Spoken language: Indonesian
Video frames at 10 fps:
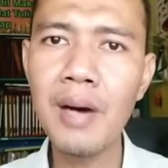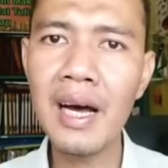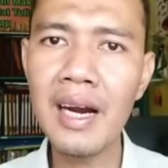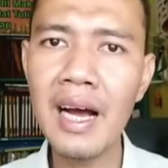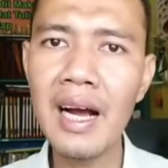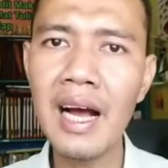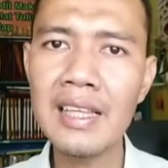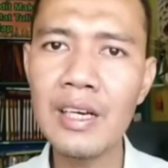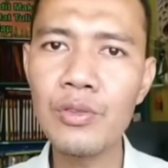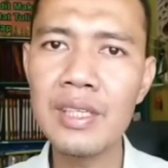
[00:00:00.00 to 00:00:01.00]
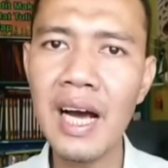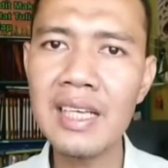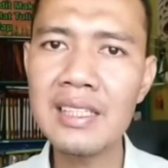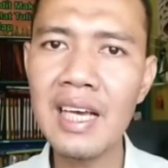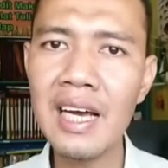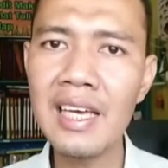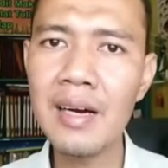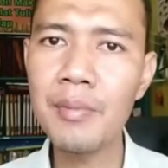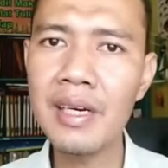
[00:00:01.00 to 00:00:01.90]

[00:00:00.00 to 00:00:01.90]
barang atau jasa yang